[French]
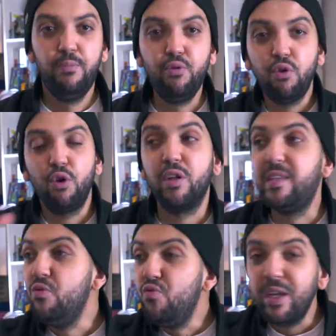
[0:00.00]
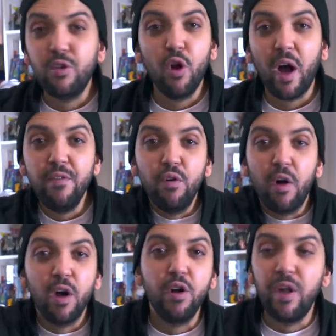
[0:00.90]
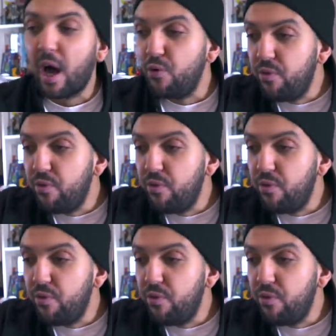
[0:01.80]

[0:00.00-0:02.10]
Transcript: Plutôt que quand ils nourrissent leur haine devant un c*** à